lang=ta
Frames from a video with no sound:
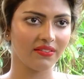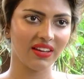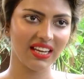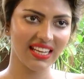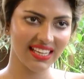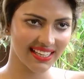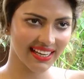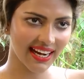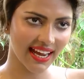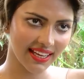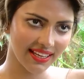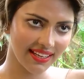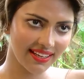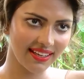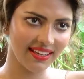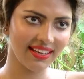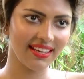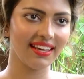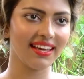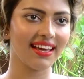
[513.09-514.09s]
வெரி
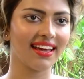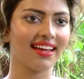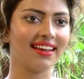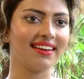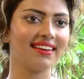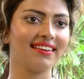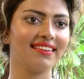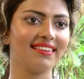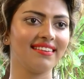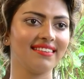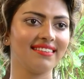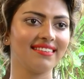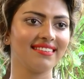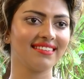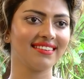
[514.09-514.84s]
கிராங்கி அண்ட்